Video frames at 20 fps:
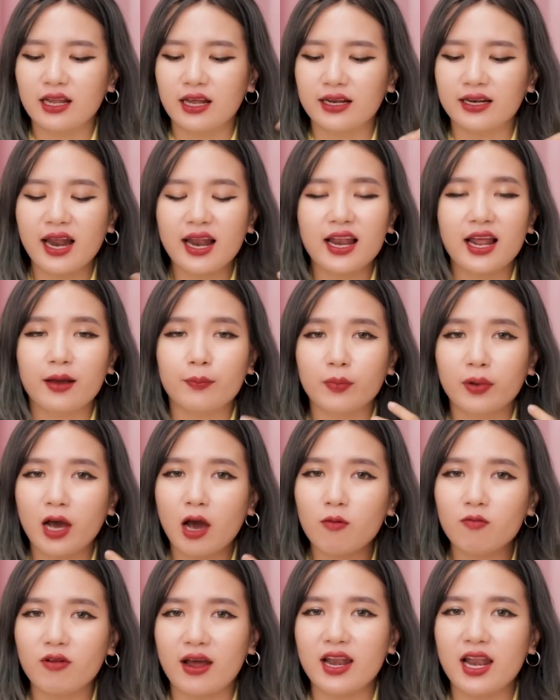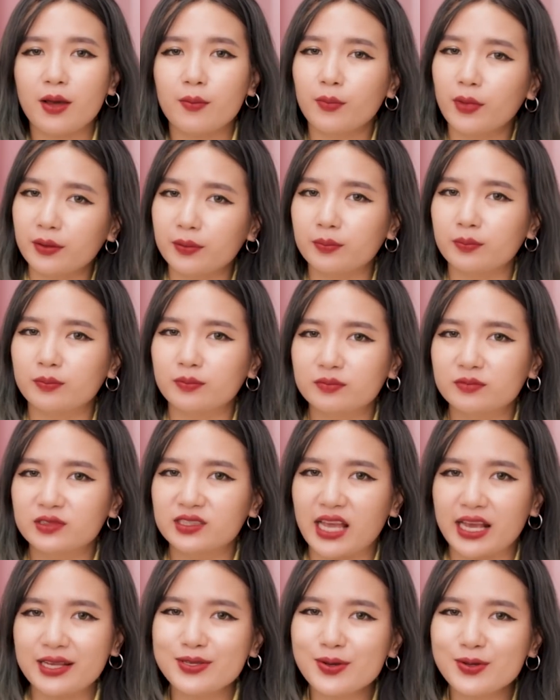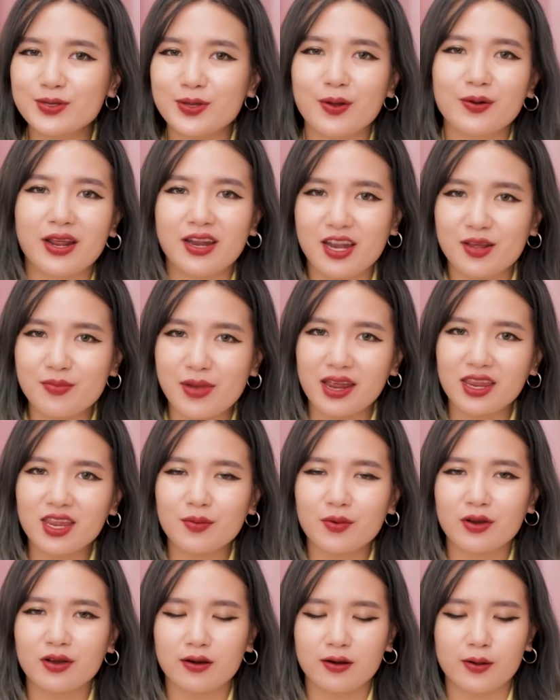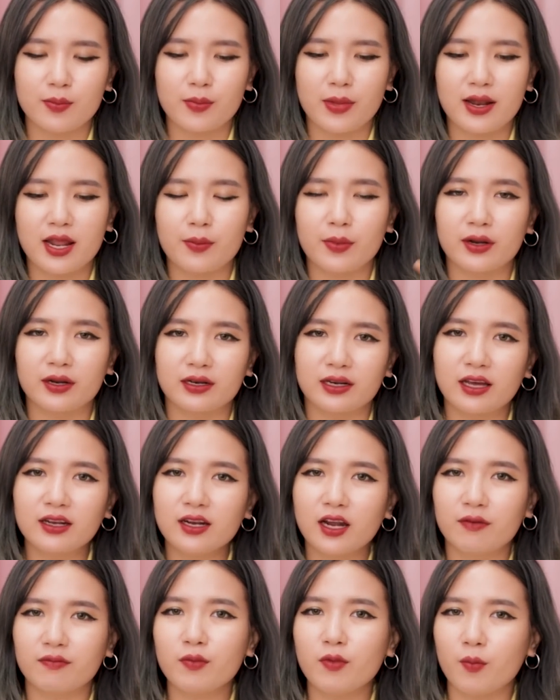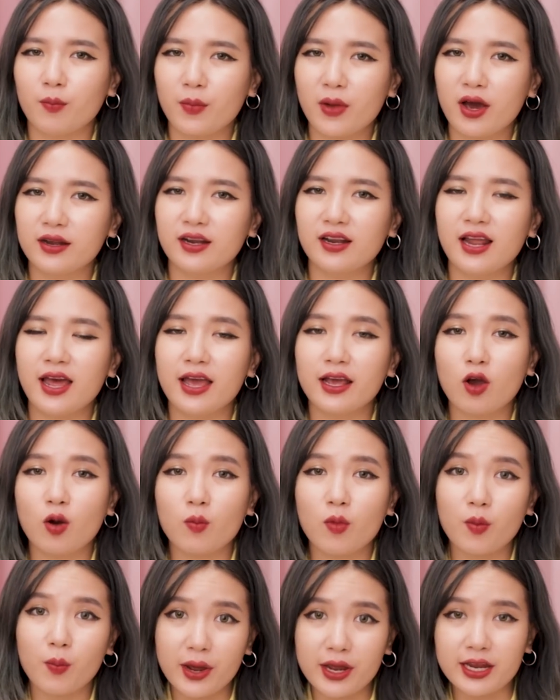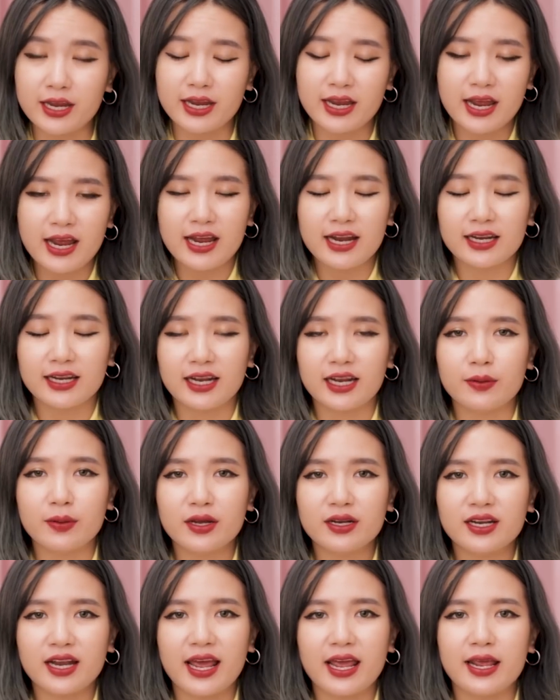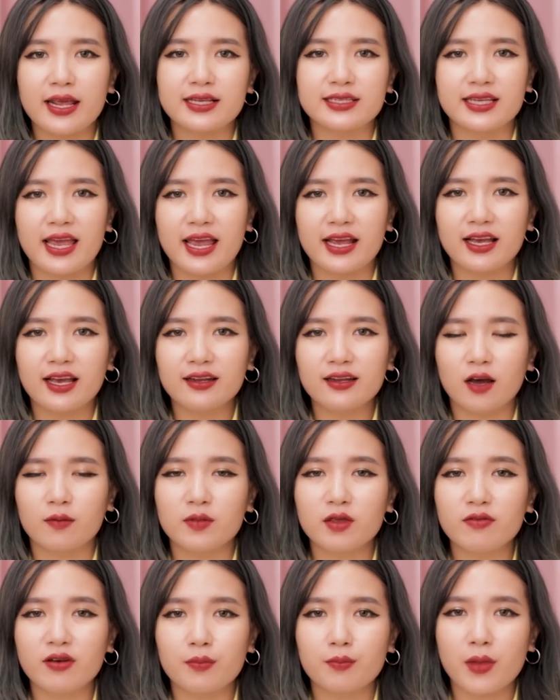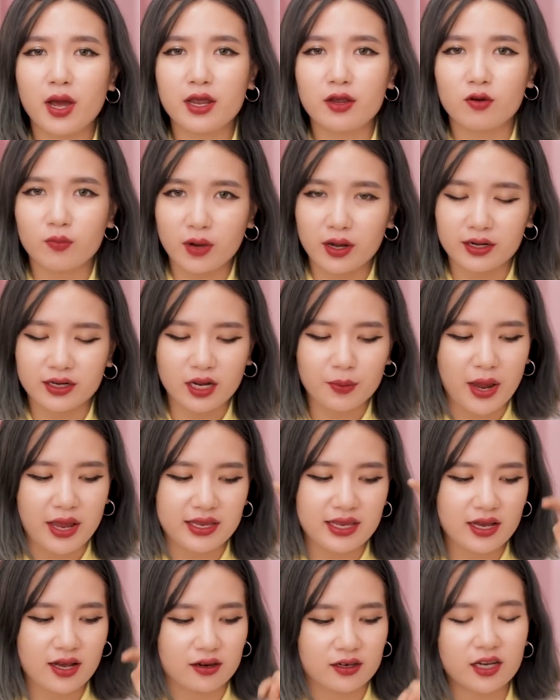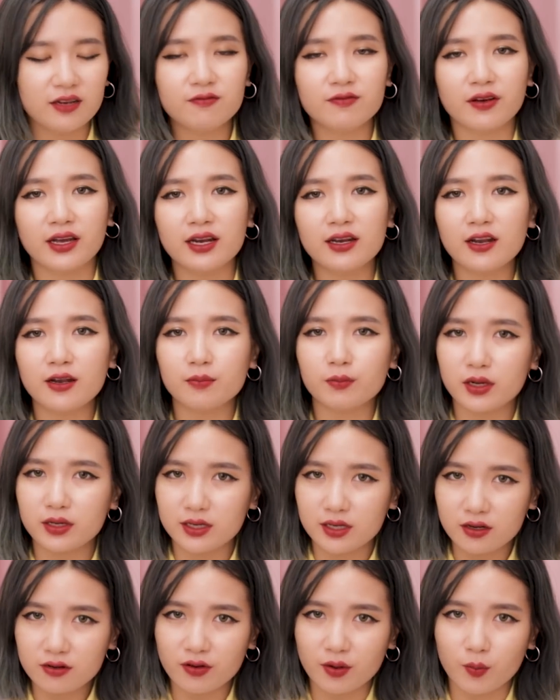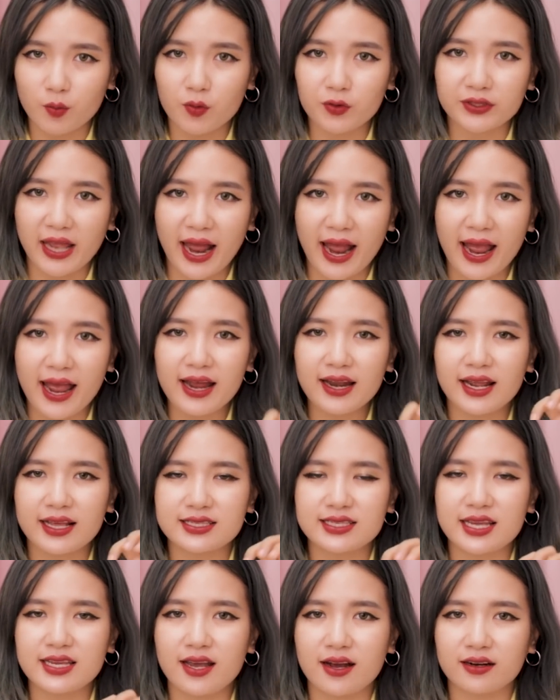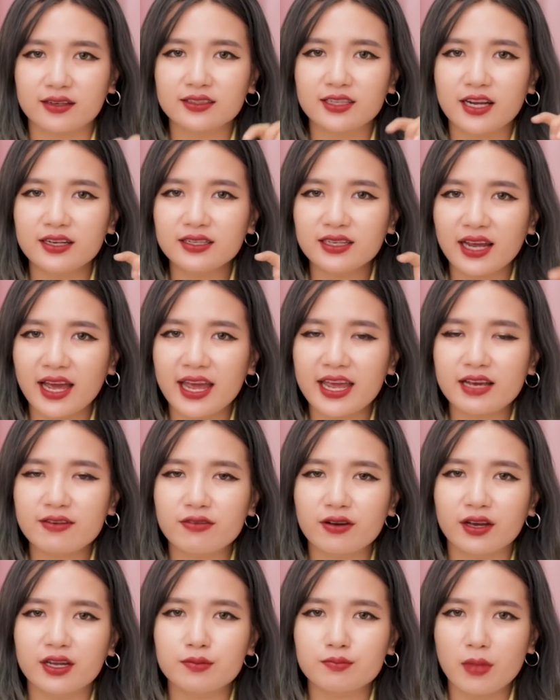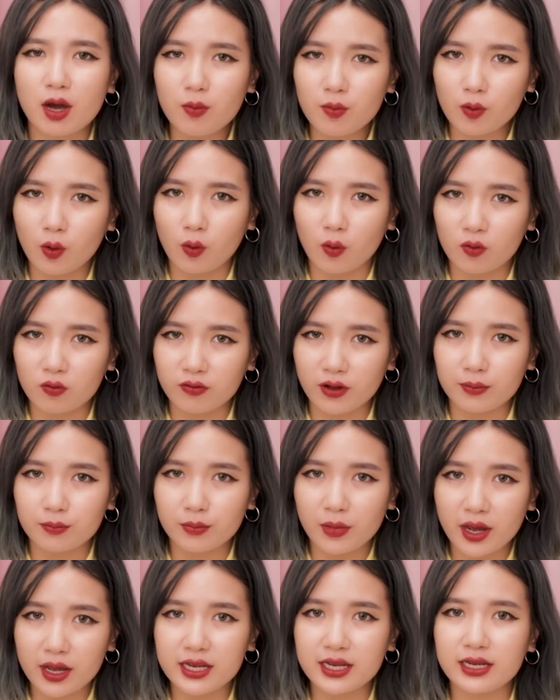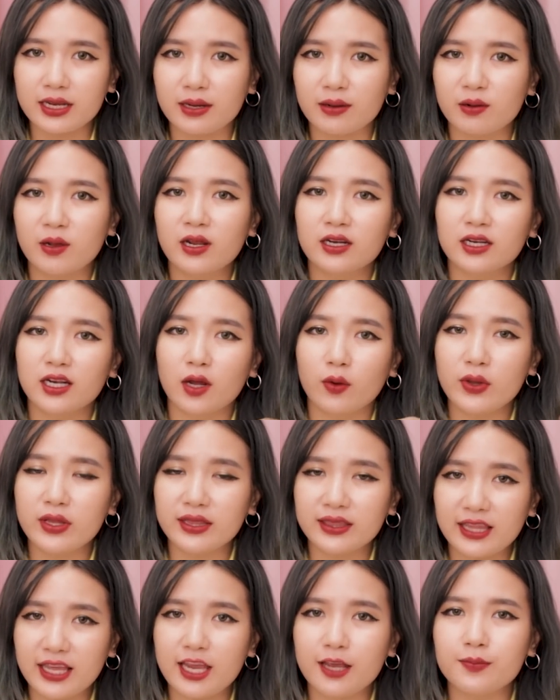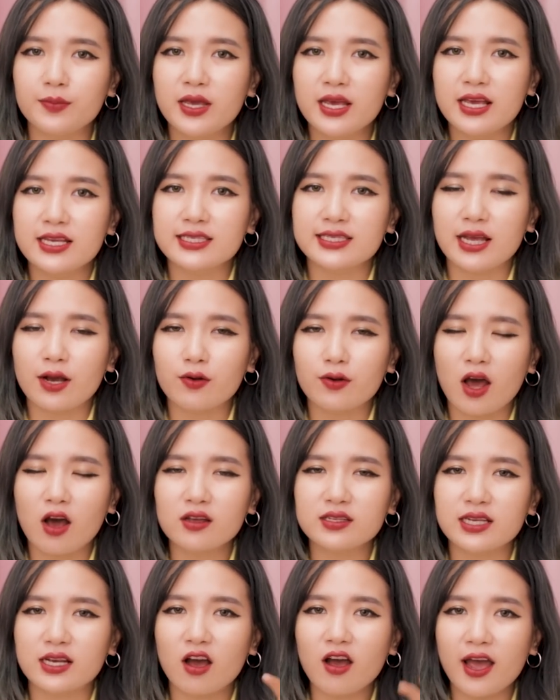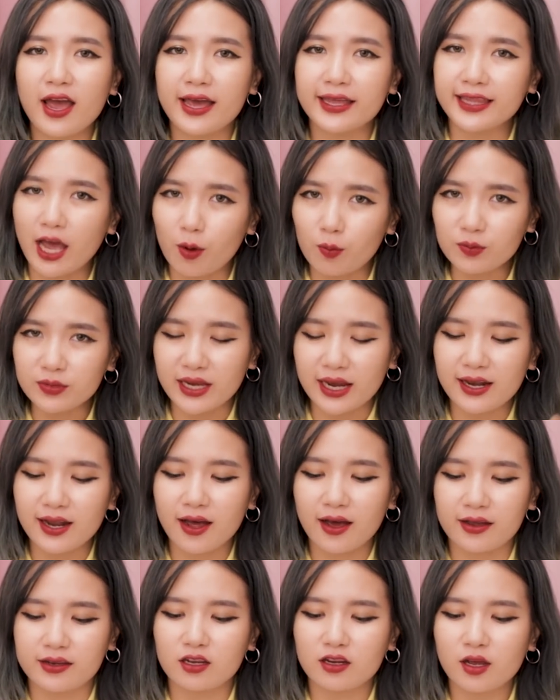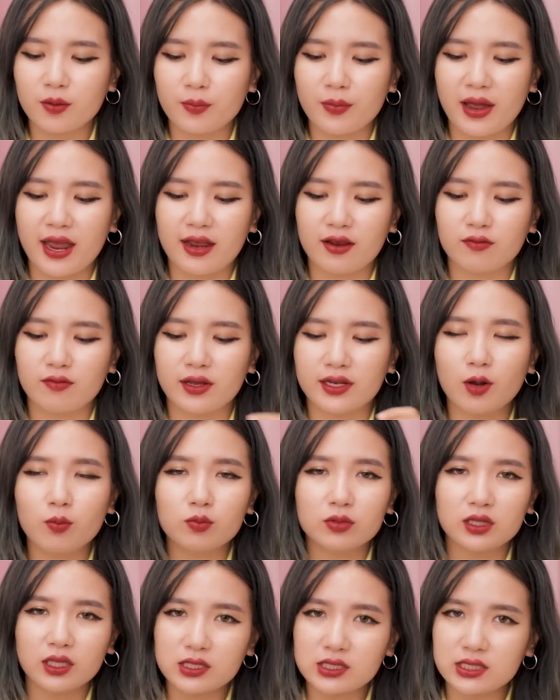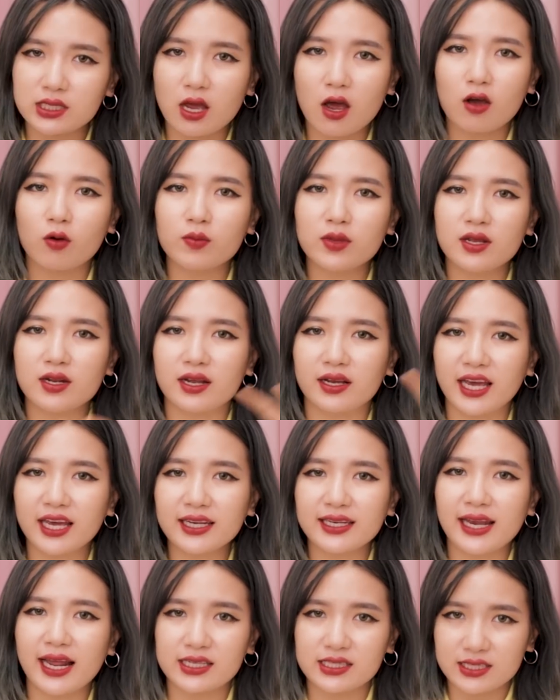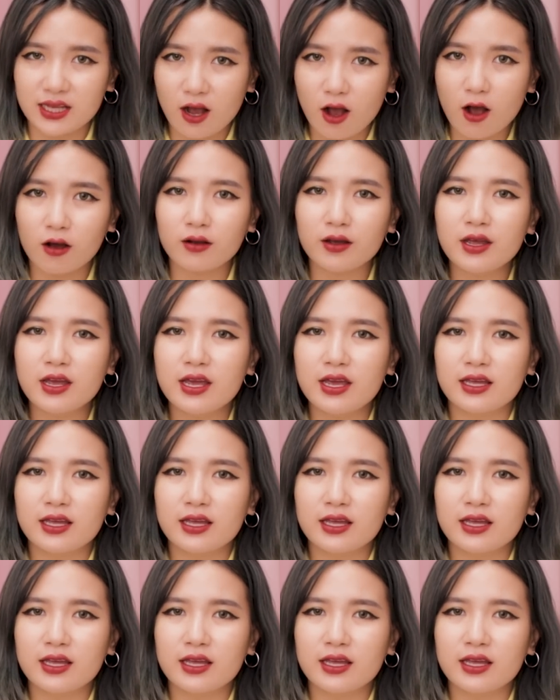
Thật ra là không phải là mình sản xuất son này để bán cho mọi người, mà là mình kết hợp với một bên đó là Ecomobi. Thì bên này sẽ kết hợp với fanpage của mình, các bạn chỉ cần click vào cái link bên dưới phần mô tả là sẽ dẫn đến ngay cái phần inbox của fanpage The Win Team. Sau đó sẽ có hệ thống trả lời cho các bạn về thông tin son cũng như là cách đặt son.